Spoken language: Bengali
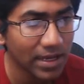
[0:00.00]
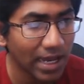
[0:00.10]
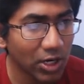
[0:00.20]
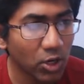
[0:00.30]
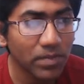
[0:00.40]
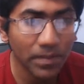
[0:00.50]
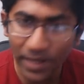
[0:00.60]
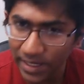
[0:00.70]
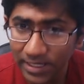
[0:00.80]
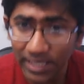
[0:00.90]
আর লম্বা পা
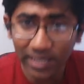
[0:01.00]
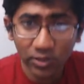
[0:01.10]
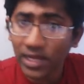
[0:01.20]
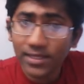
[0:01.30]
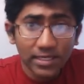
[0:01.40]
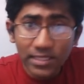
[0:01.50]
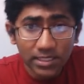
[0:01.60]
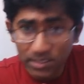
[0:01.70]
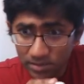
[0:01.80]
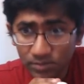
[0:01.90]
এন এটা তো আলাদা
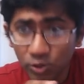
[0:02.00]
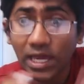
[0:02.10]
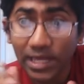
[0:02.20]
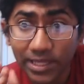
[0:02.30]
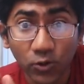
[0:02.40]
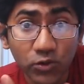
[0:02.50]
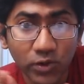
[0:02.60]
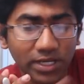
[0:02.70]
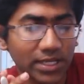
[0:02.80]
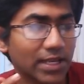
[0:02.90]
জিনিস যদি আলাদা হতো
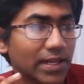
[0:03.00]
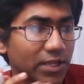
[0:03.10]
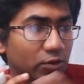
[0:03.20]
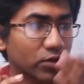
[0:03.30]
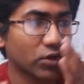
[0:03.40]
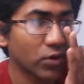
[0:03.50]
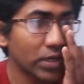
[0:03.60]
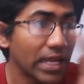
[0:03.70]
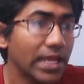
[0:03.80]
আর কি তাহলে কী হতো তখন